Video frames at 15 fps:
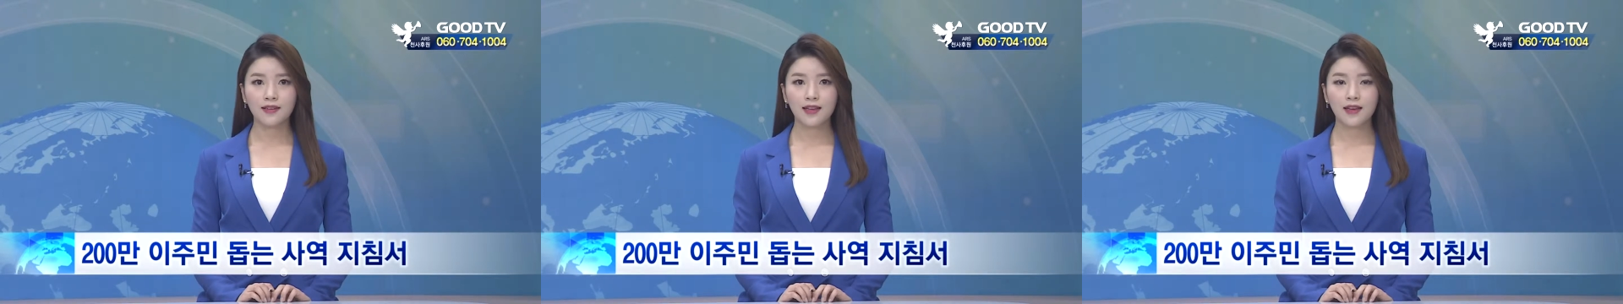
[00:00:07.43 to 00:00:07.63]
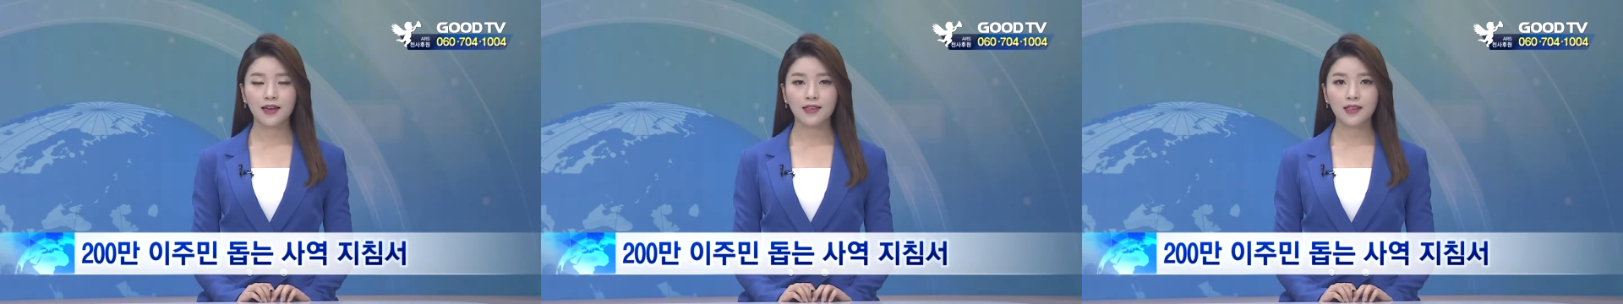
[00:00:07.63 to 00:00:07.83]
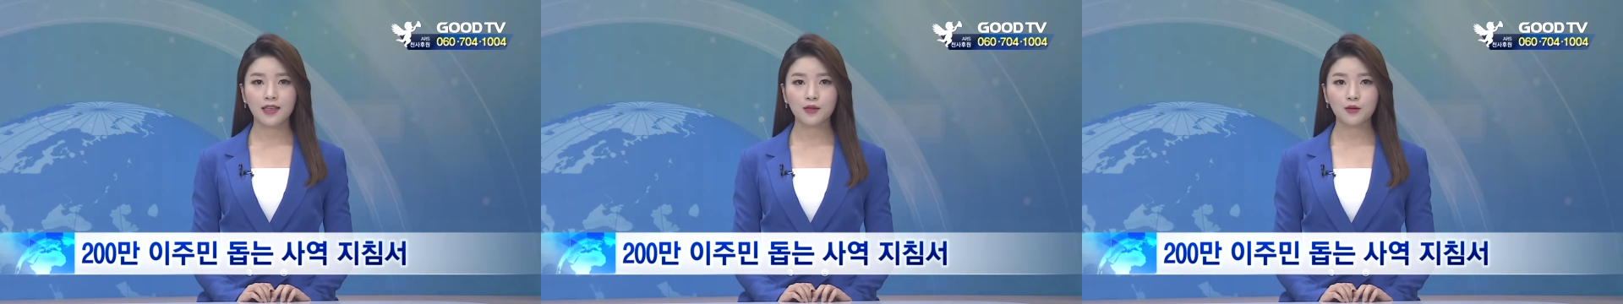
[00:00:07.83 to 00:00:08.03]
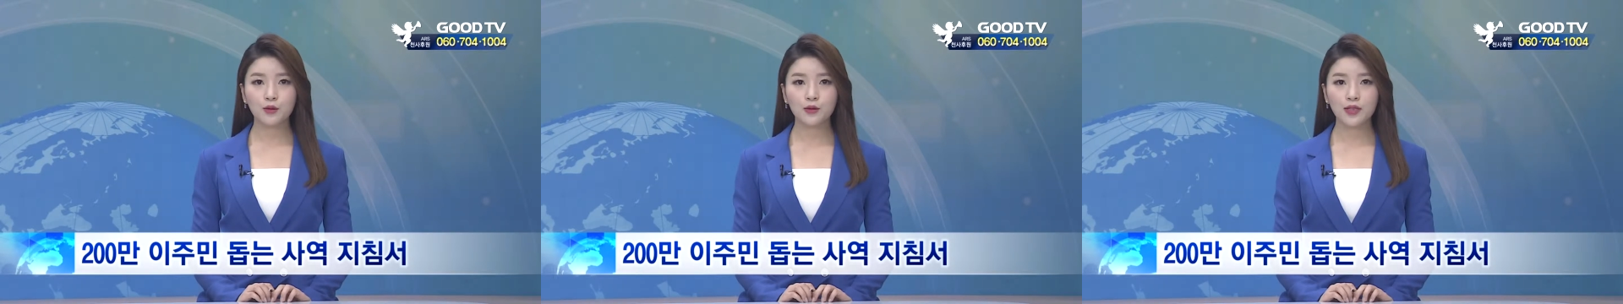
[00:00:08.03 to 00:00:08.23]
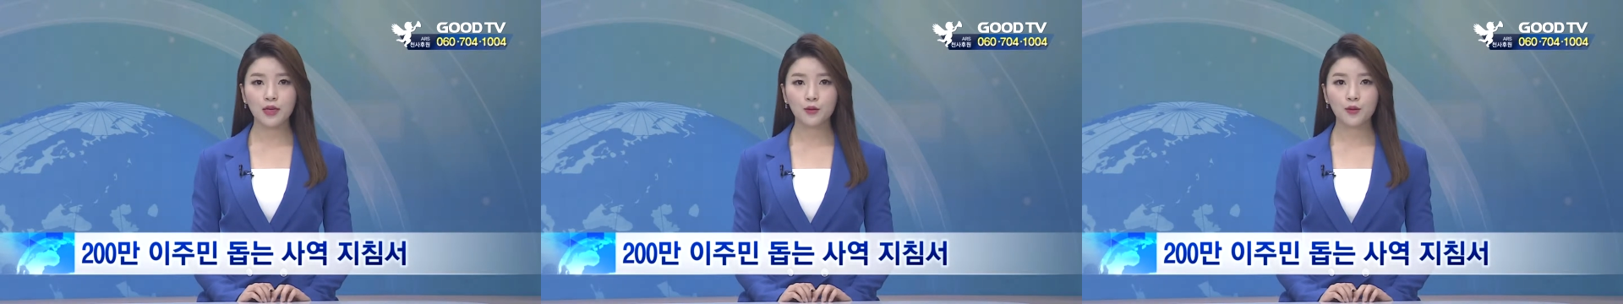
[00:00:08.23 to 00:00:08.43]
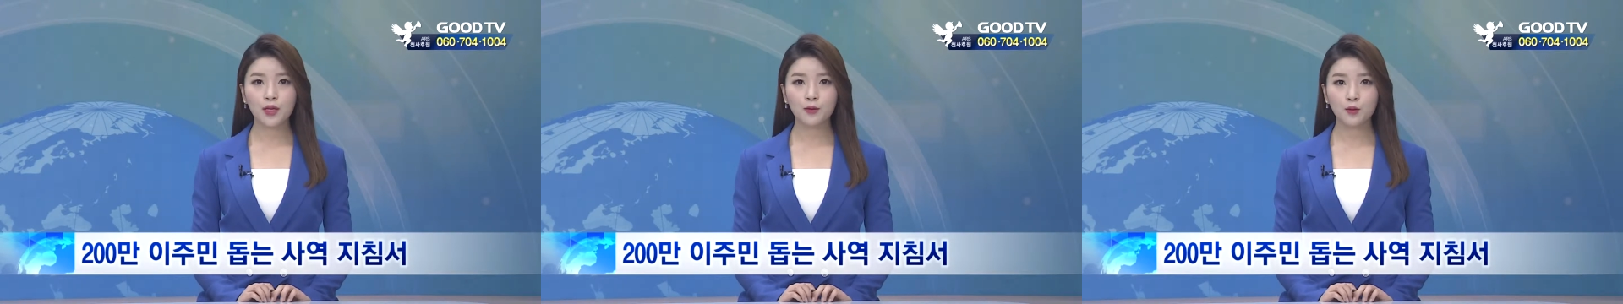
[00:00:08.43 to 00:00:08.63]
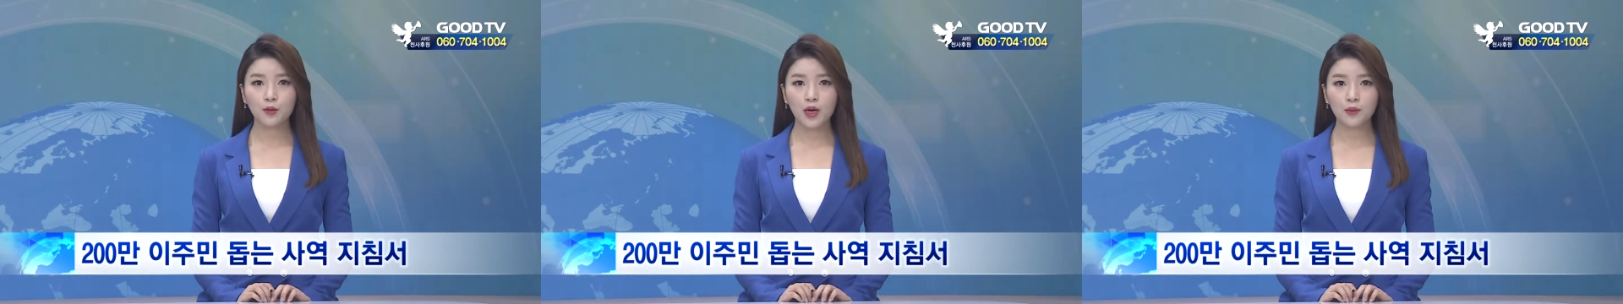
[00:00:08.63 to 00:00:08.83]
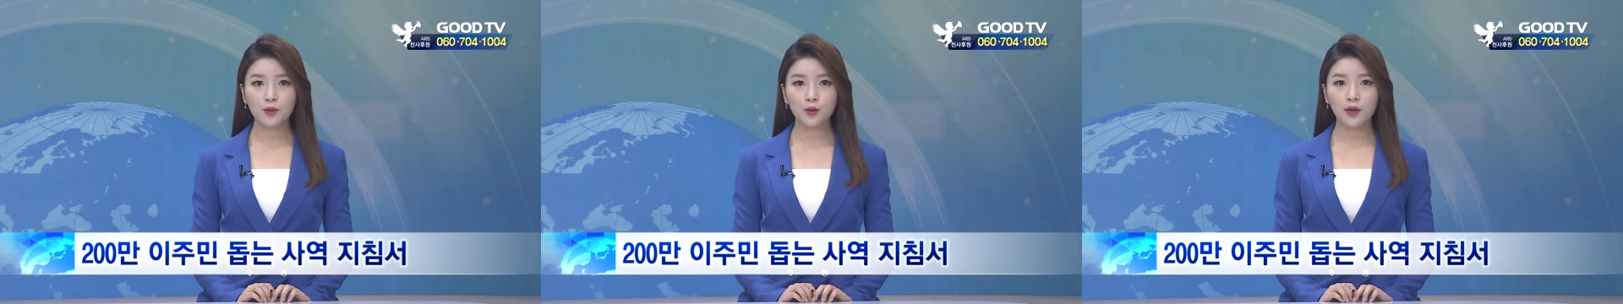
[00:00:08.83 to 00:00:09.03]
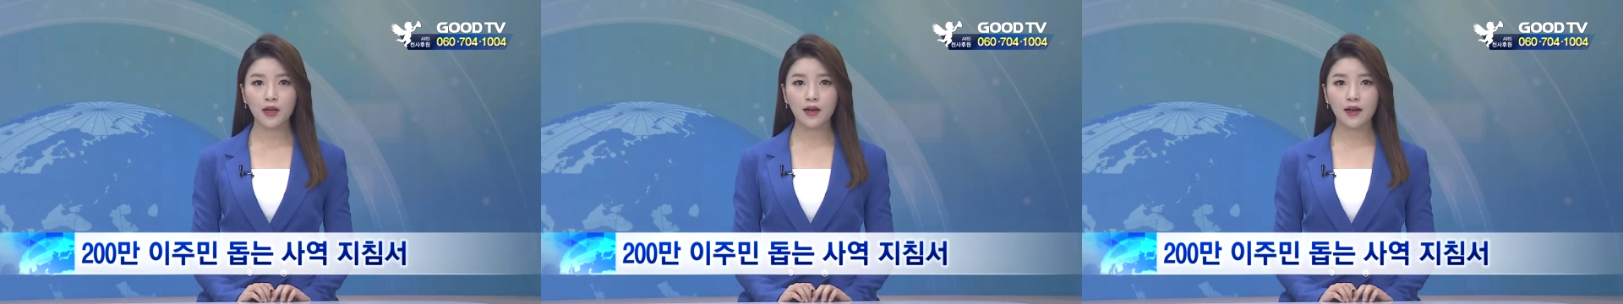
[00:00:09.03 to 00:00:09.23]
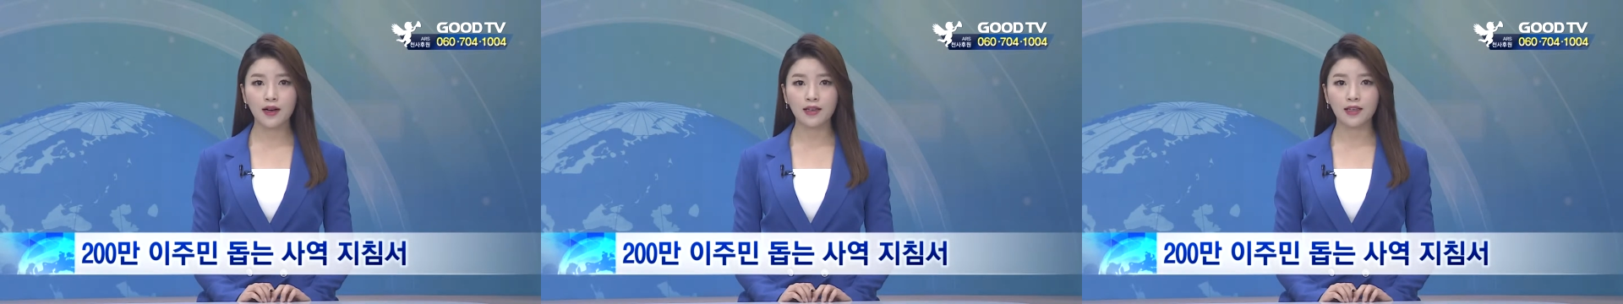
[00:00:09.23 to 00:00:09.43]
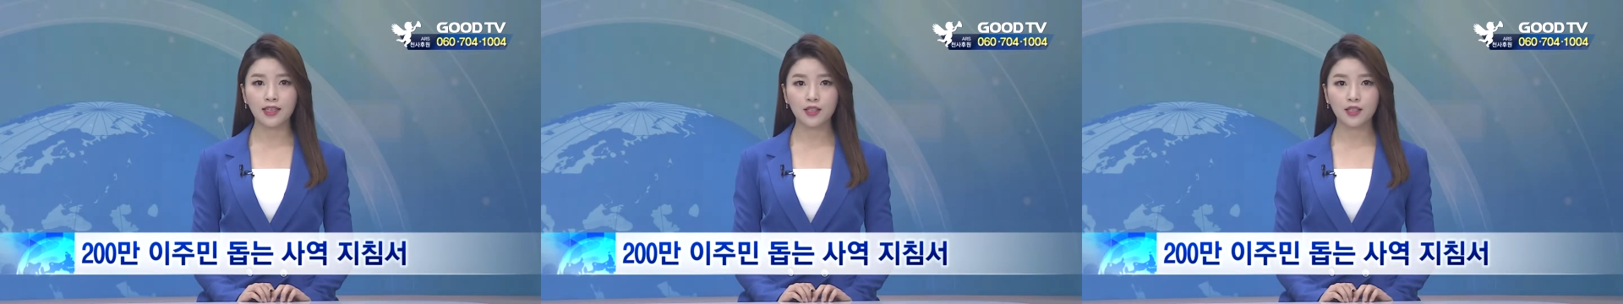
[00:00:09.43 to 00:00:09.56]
대한예수교장로의 통합총회가